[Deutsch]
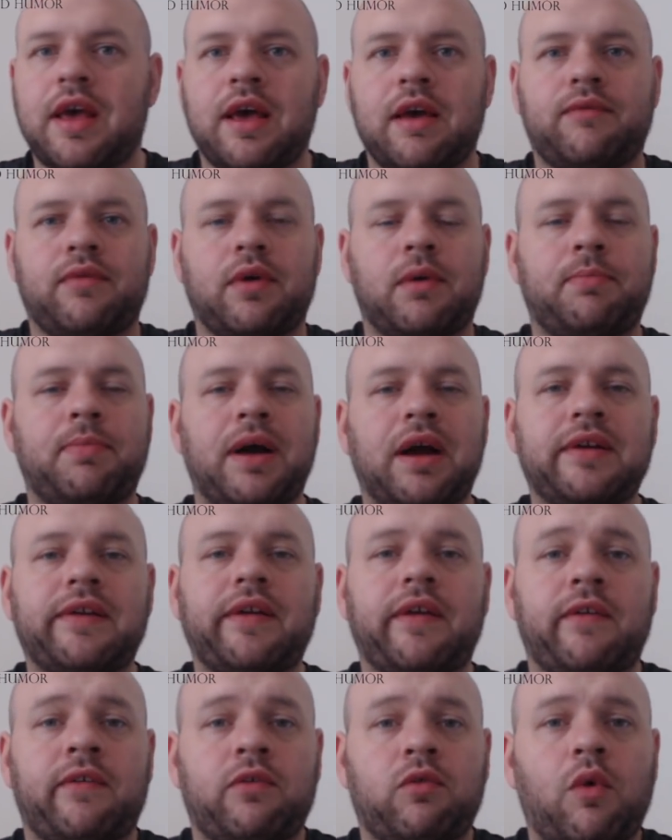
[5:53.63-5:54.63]
Verpackt
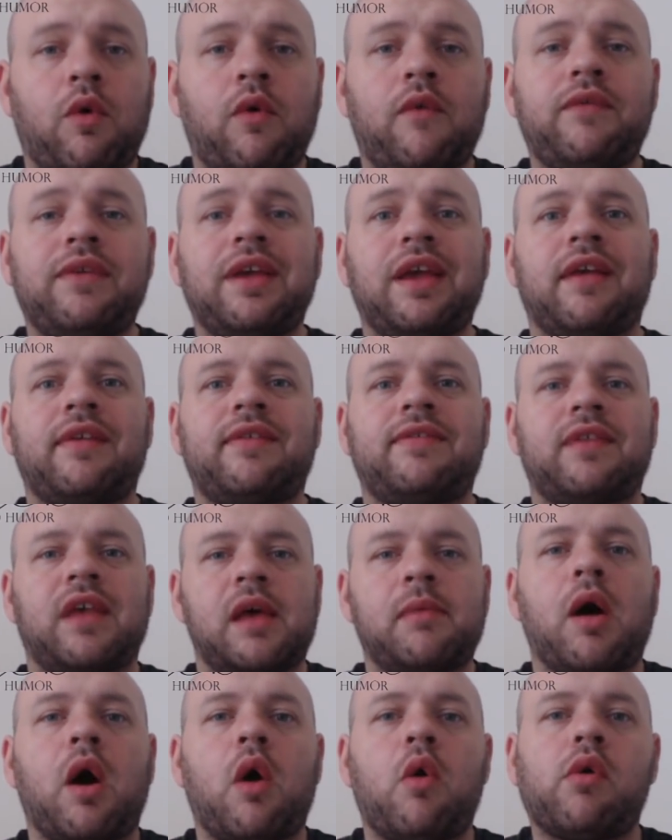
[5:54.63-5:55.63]
es so, wie ihr es
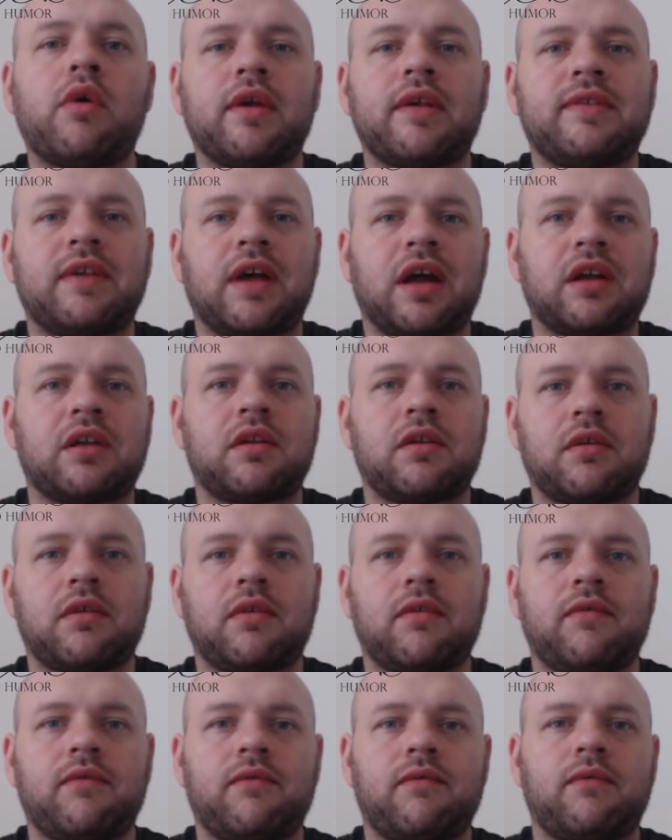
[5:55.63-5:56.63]
selber auch gesagt
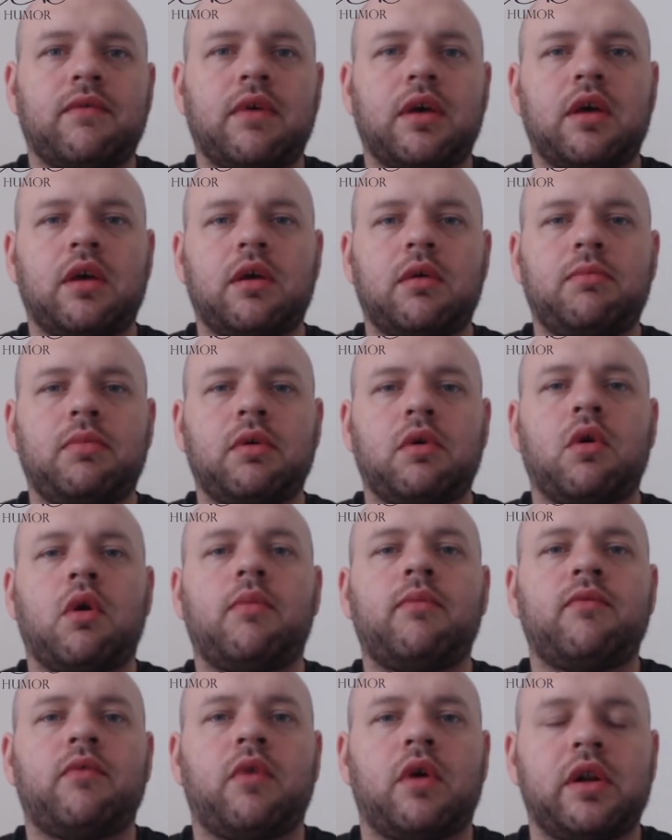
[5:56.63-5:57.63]
äh,
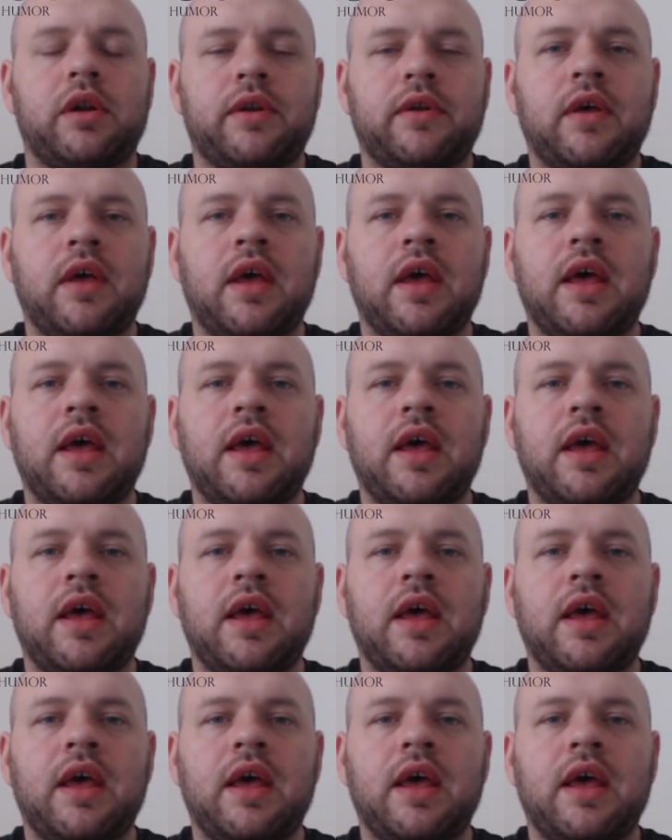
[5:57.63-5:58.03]
bekommen wollt.